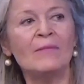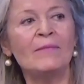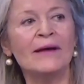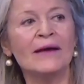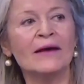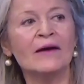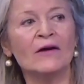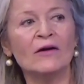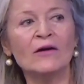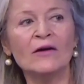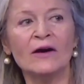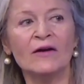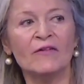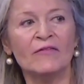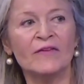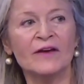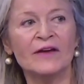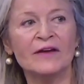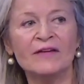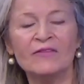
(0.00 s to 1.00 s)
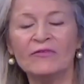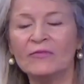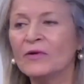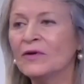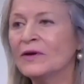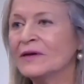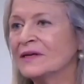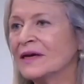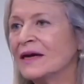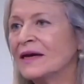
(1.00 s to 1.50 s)
La maigreur,
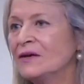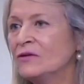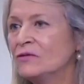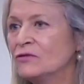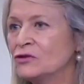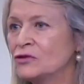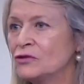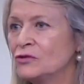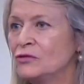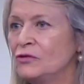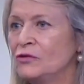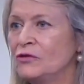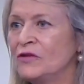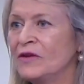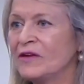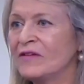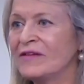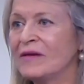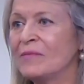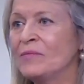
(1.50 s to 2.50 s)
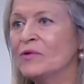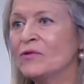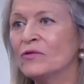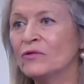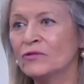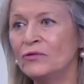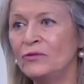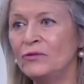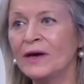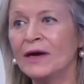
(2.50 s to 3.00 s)
effectivement, est très dangereuse et que ça peut
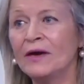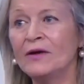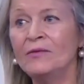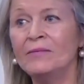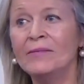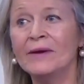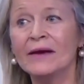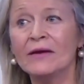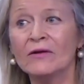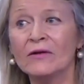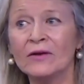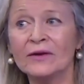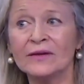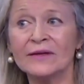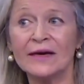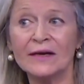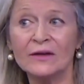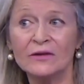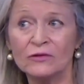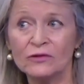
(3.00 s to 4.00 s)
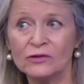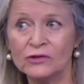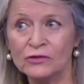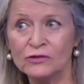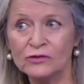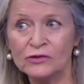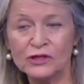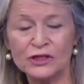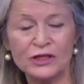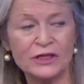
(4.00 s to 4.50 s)
conduire à une maigreur très
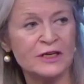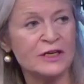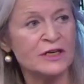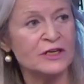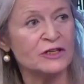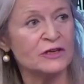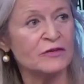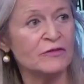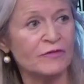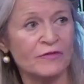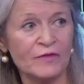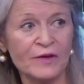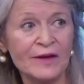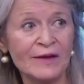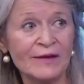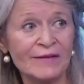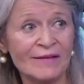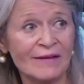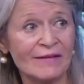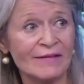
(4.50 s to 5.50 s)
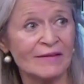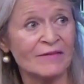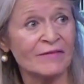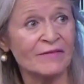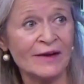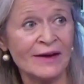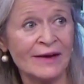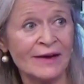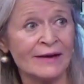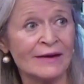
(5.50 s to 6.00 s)
dangereuse chez des jeunes filles, ça
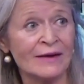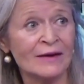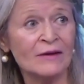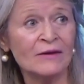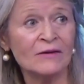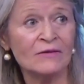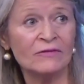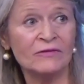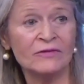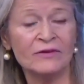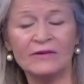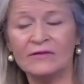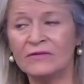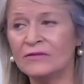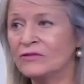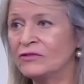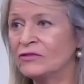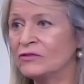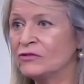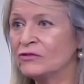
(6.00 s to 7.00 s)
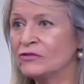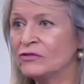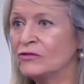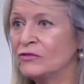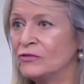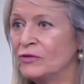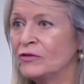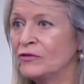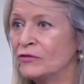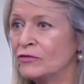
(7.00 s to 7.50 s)
c'est vrai. Vous, euh, je, je,
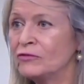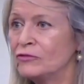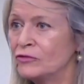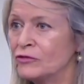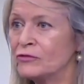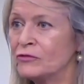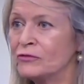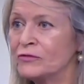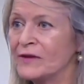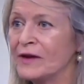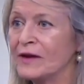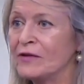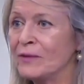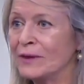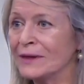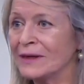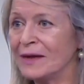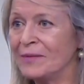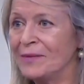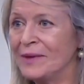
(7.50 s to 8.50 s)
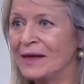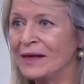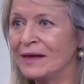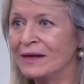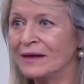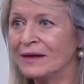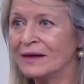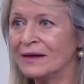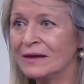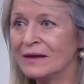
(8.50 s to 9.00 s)
suis, je trouve cette loi très
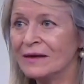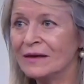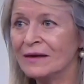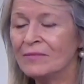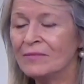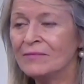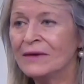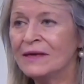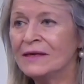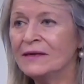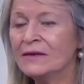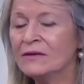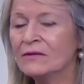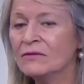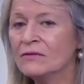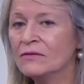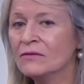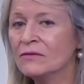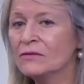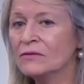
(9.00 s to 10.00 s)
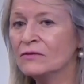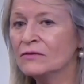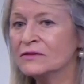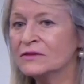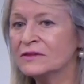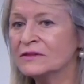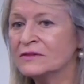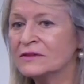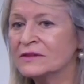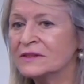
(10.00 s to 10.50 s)
bien. Maintenant, euh,
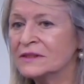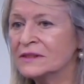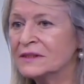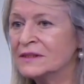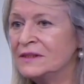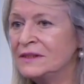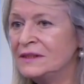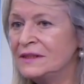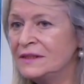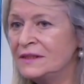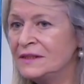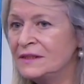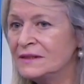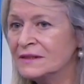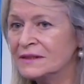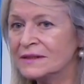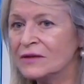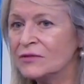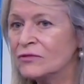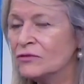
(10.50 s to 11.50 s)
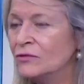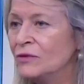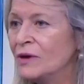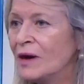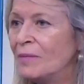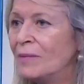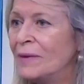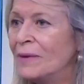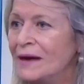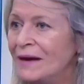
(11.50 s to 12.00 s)
si ça
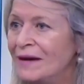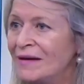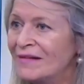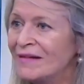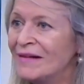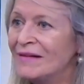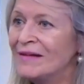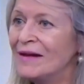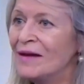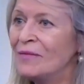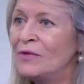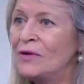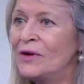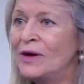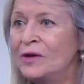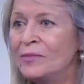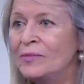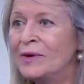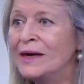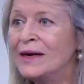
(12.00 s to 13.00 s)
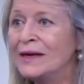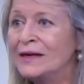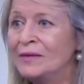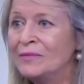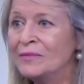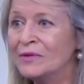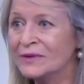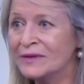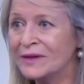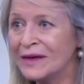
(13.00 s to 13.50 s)
conduira pas nécessairement à une
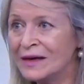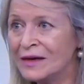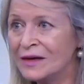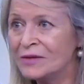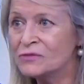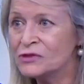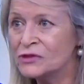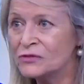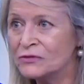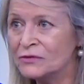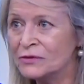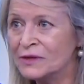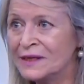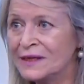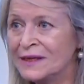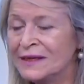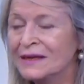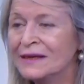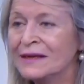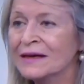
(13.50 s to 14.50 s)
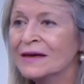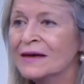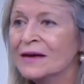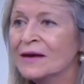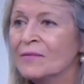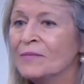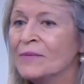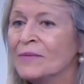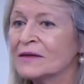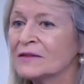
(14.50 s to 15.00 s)
maladie mentale, comme je vous le dis,
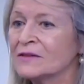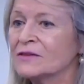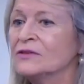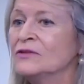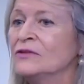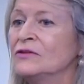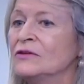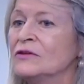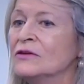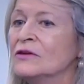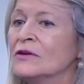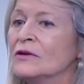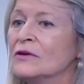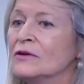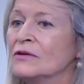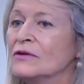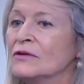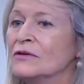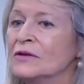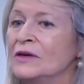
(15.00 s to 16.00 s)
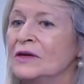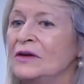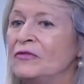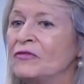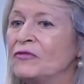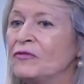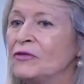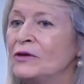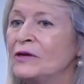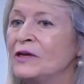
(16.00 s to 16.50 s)
parce que euh,
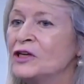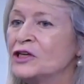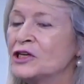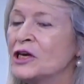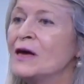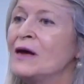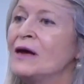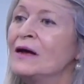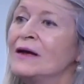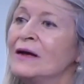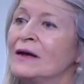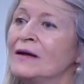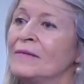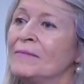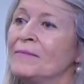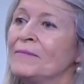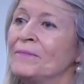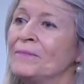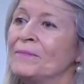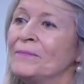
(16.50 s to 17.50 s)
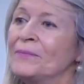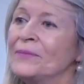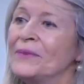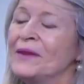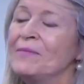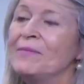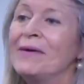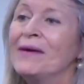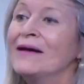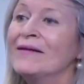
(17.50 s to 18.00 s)
il faut déjà
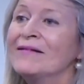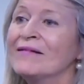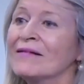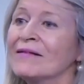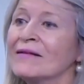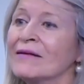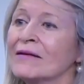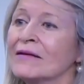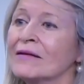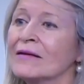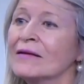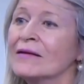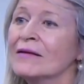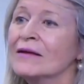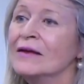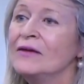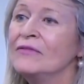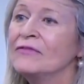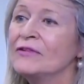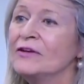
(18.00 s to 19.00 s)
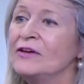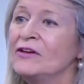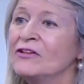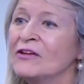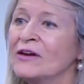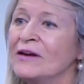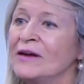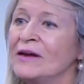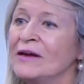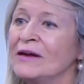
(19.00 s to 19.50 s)
des bases. Il faut des
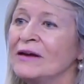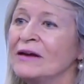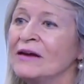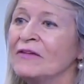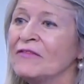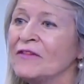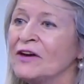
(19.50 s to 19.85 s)
déjà fragilités.